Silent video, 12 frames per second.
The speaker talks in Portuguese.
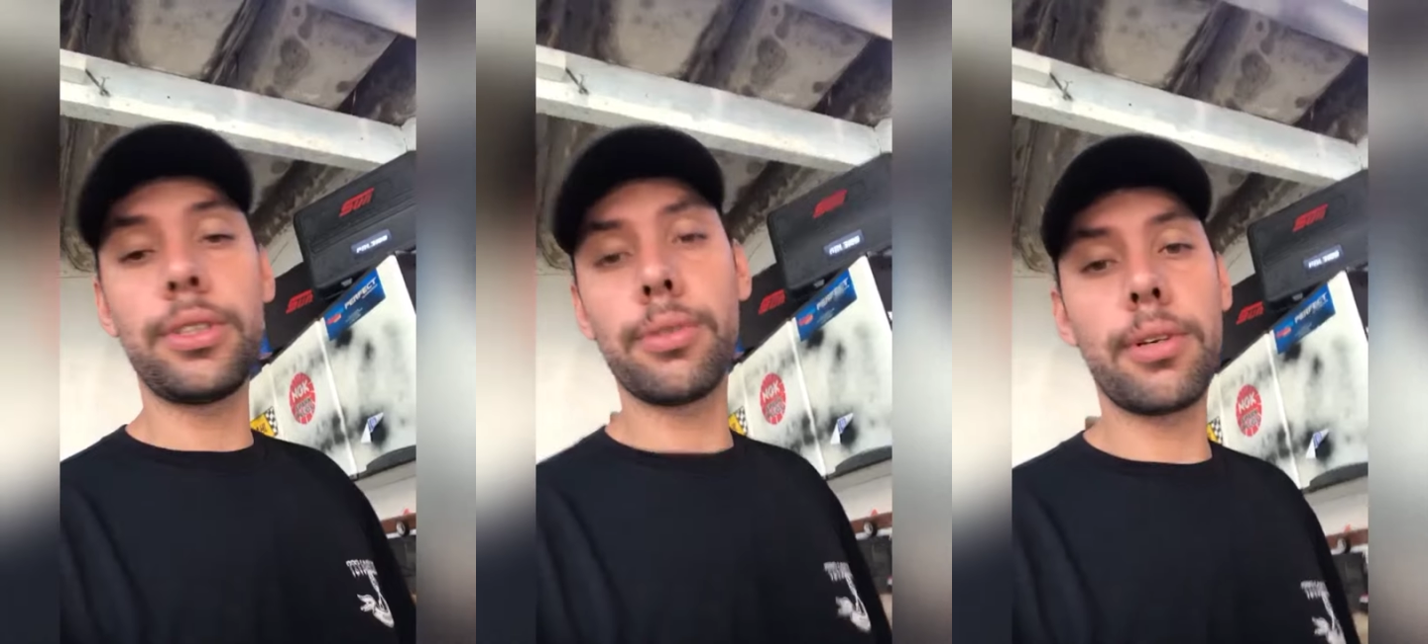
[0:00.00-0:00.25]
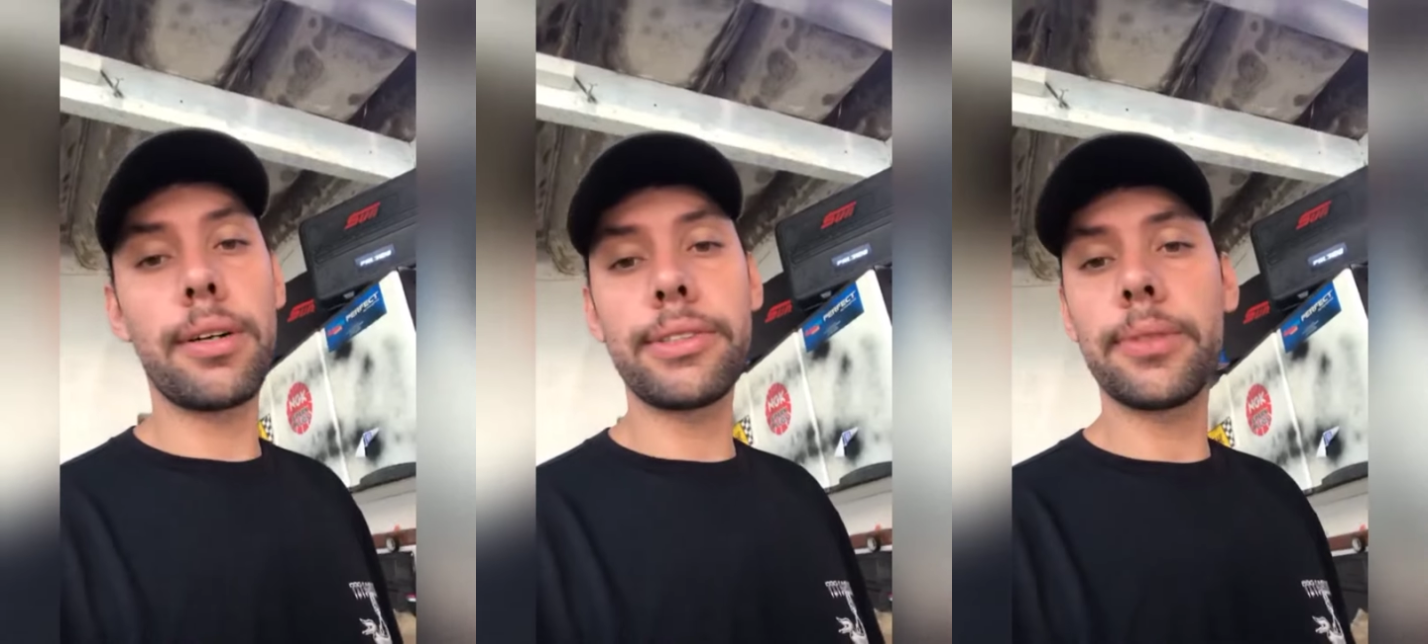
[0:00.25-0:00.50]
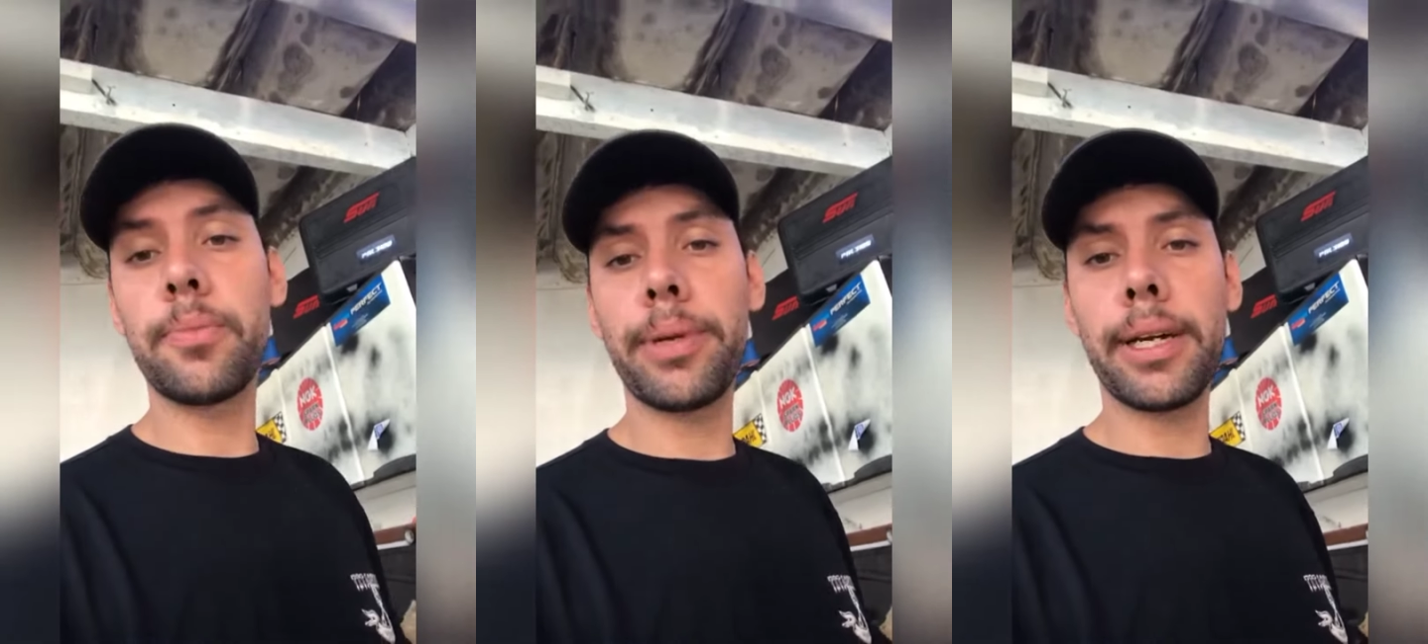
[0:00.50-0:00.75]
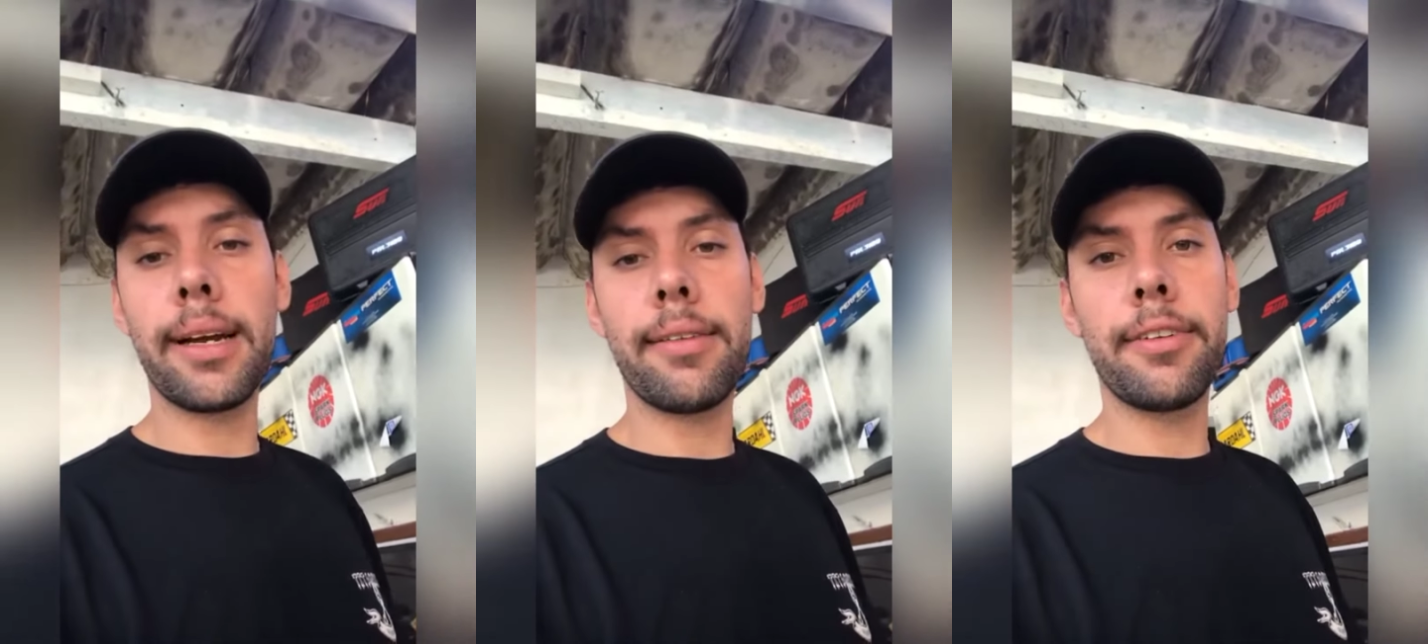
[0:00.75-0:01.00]
dia o carro já não
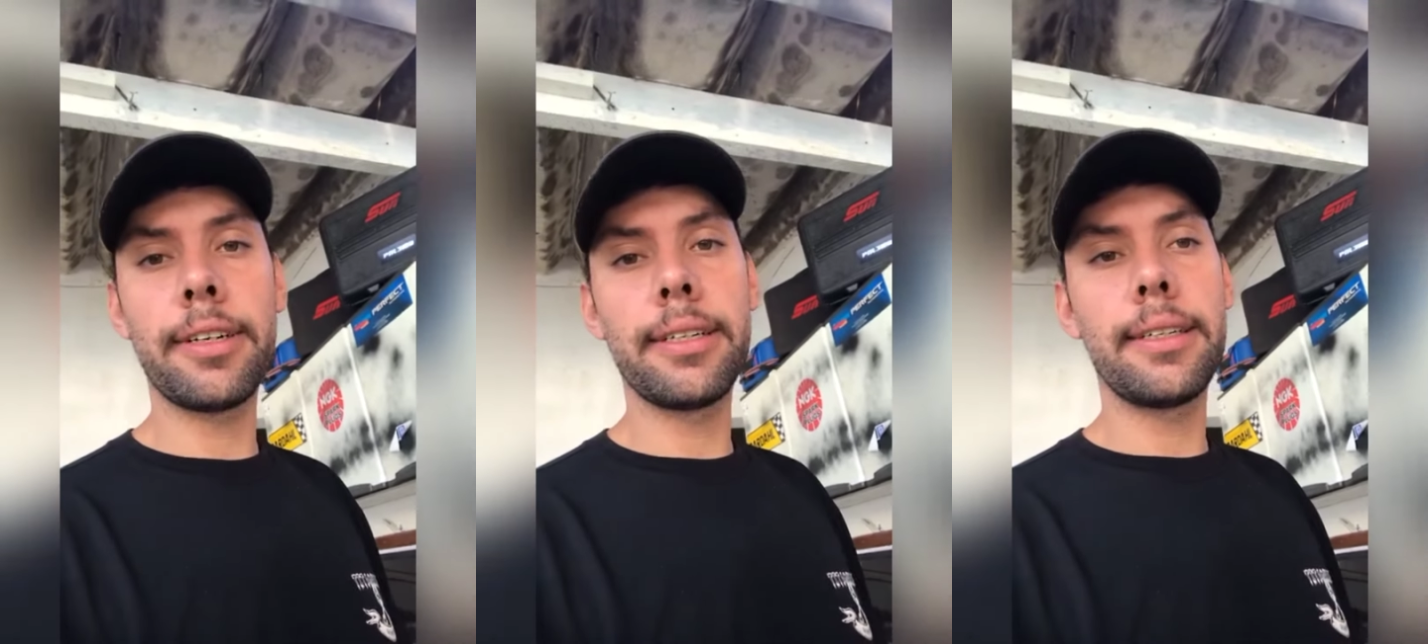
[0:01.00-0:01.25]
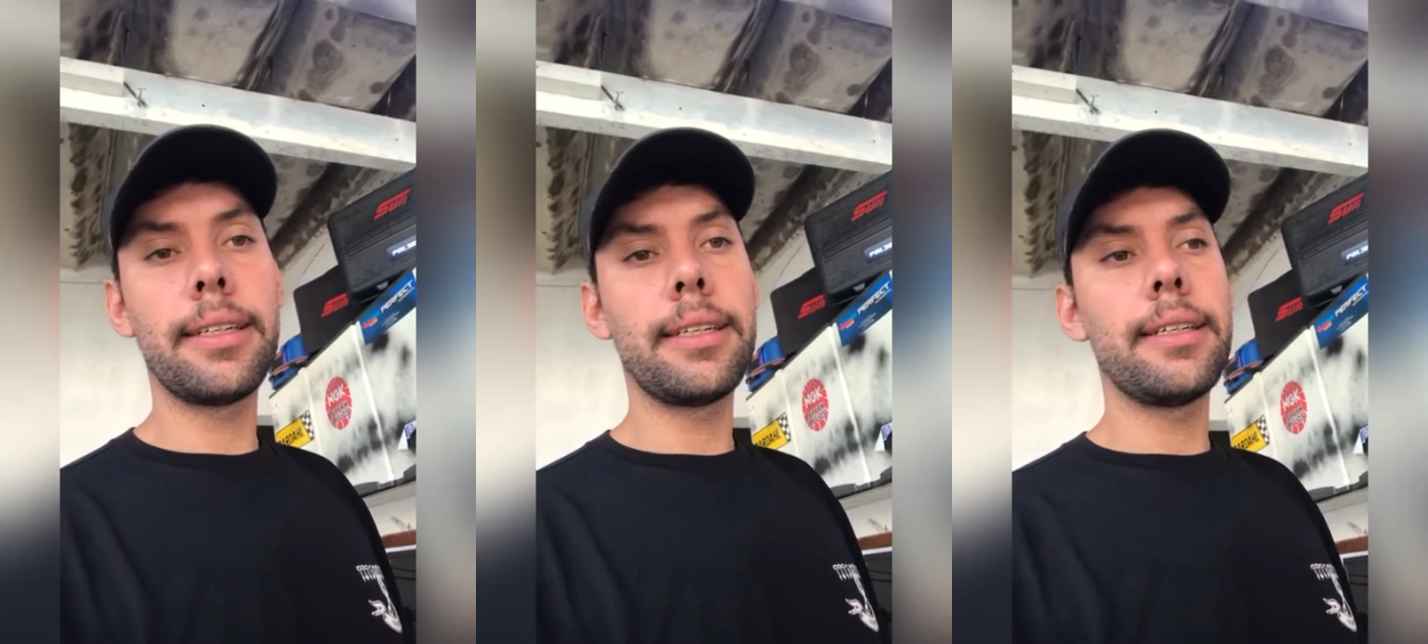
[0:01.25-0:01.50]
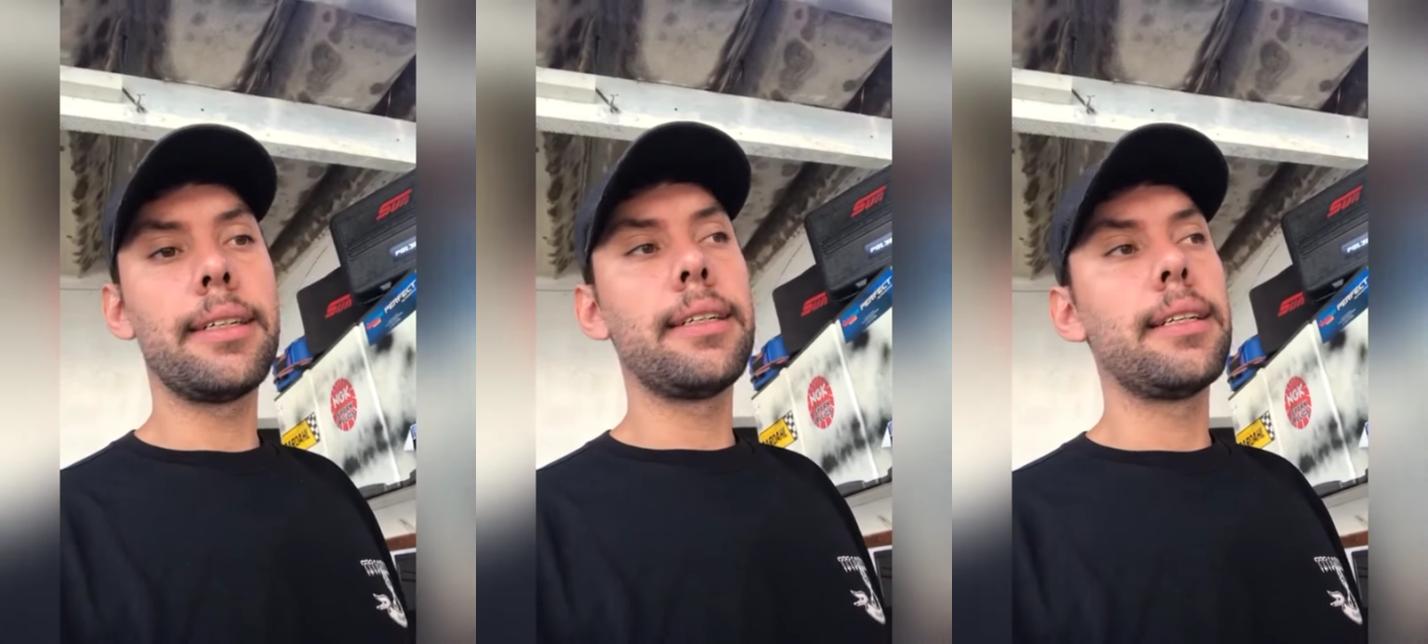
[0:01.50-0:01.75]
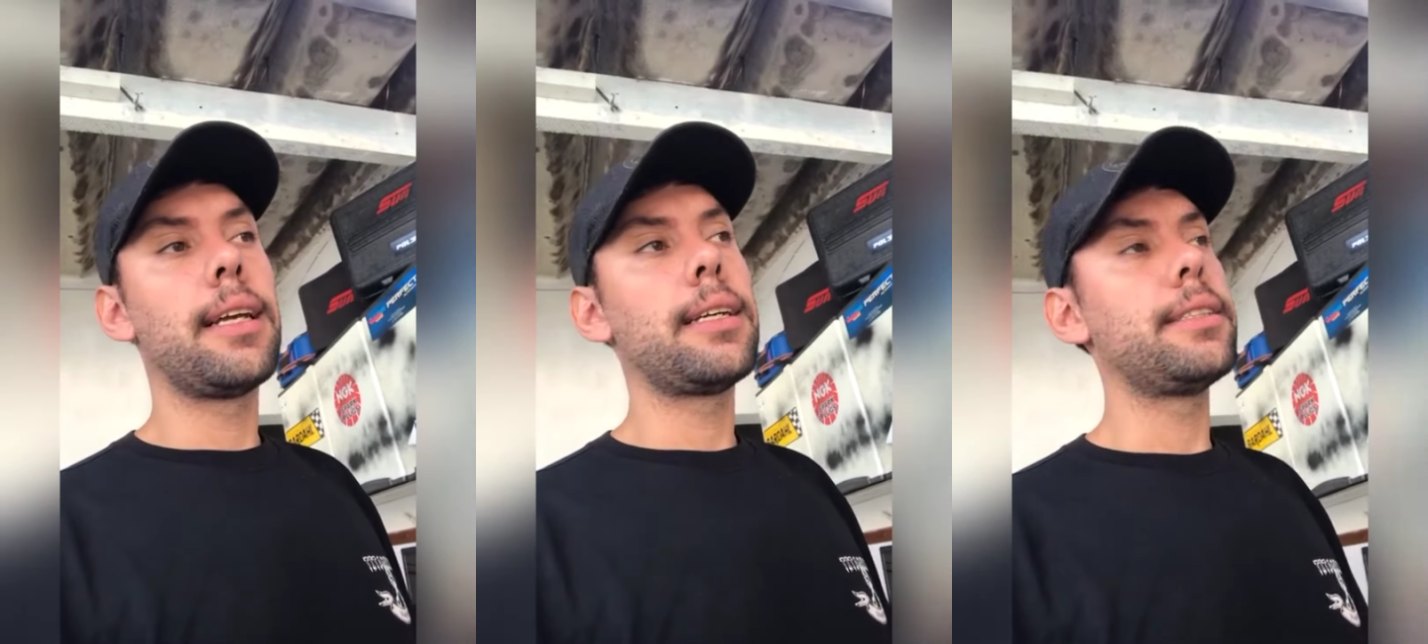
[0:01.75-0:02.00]
pegava.
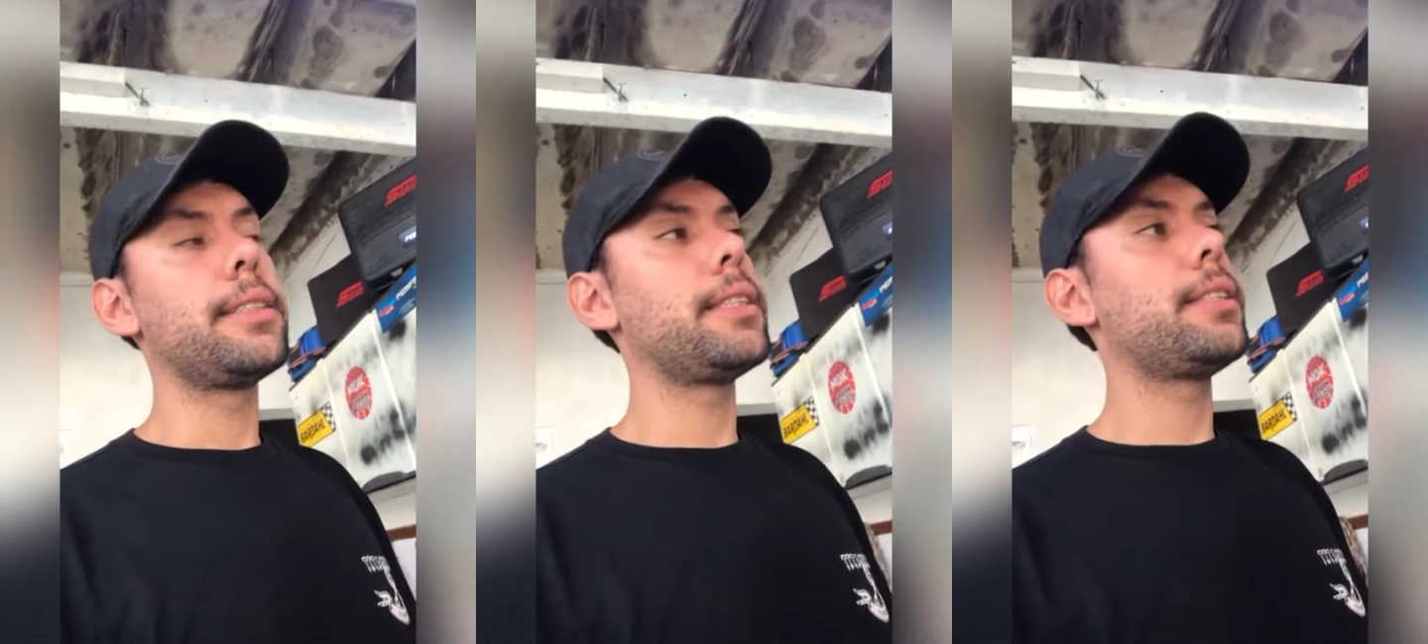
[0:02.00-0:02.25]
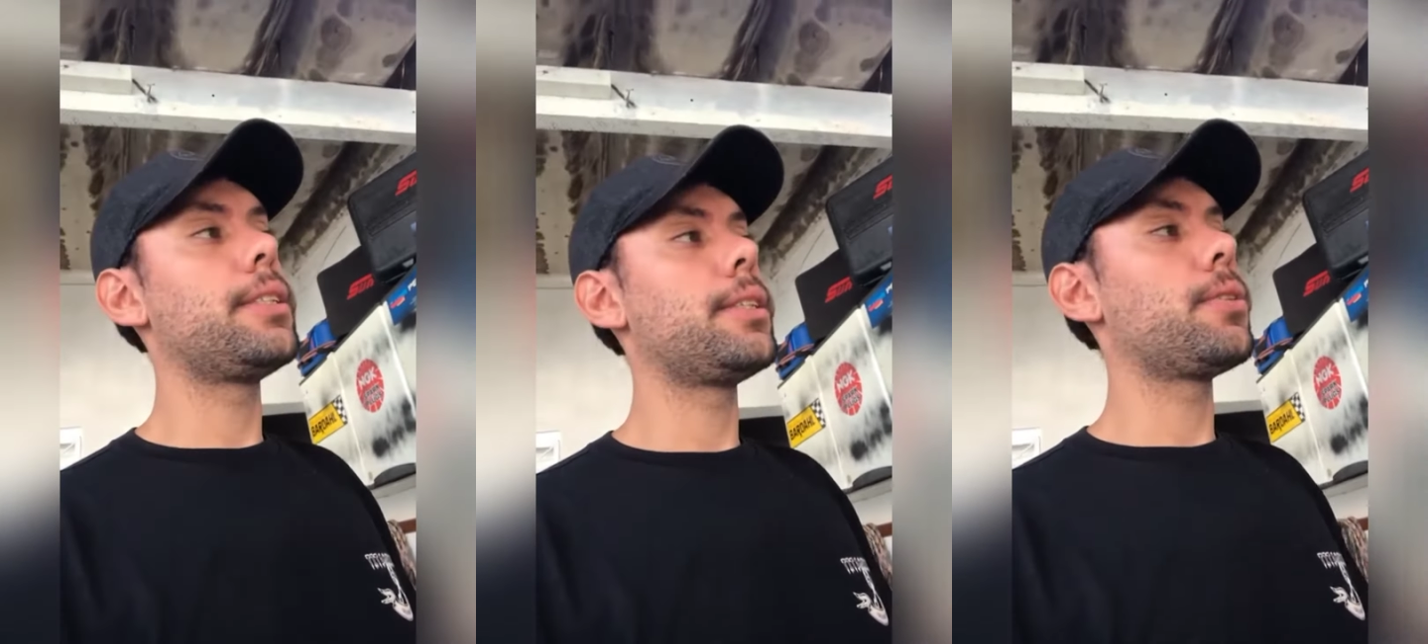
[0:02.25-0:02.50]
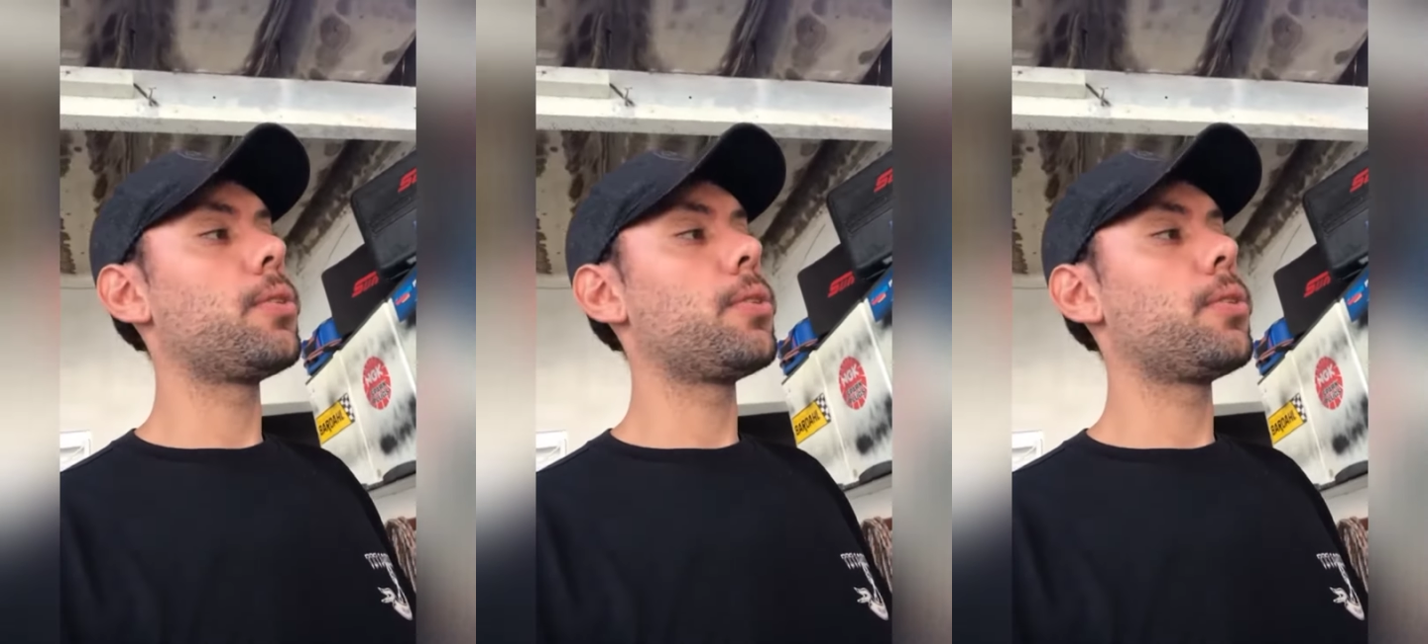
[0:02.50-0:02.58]
A gente